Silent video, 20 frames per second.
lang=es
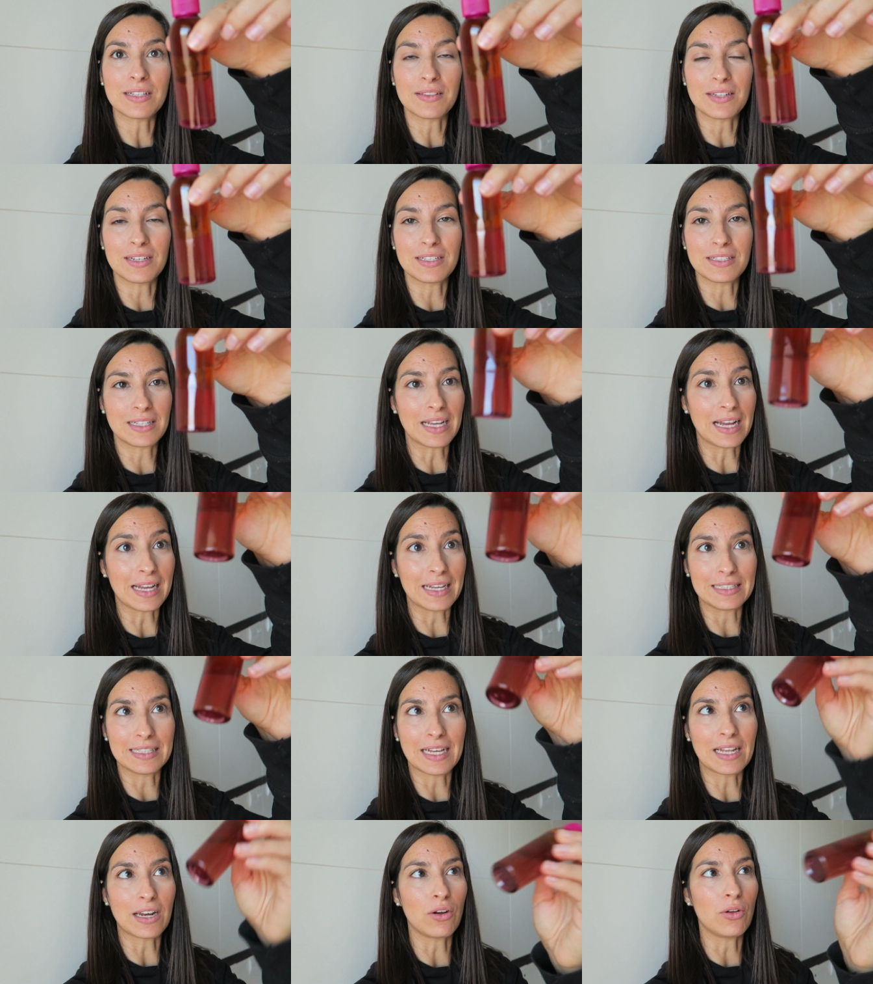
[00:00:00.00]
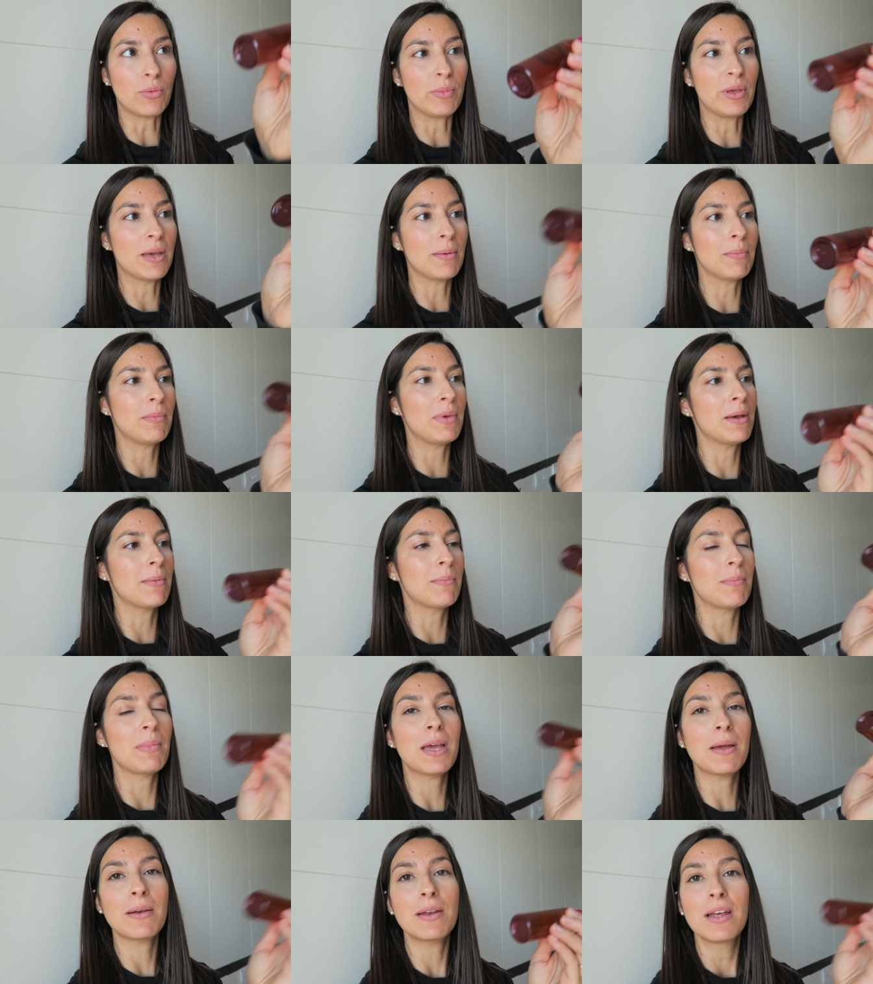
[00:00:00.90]
tendréis que agitarlo bien,
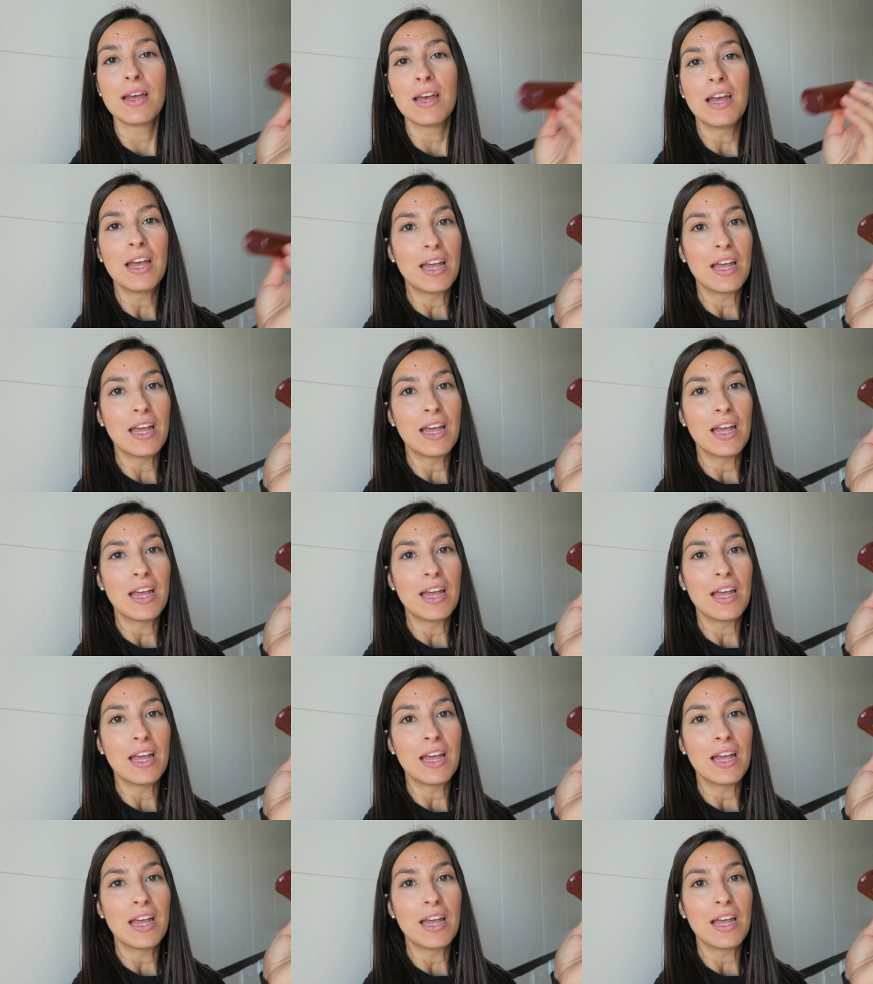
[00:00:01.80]
bien, bien